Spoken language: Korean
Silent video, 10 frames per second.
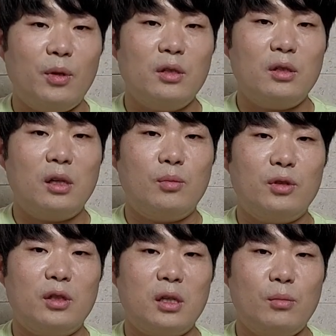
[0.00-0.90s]
여러 번
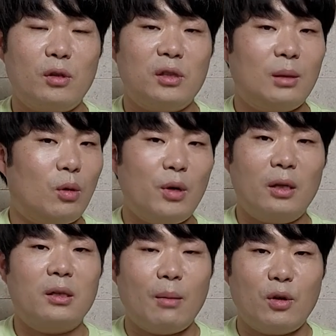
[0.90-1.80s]
여러분들 설명드리다 보면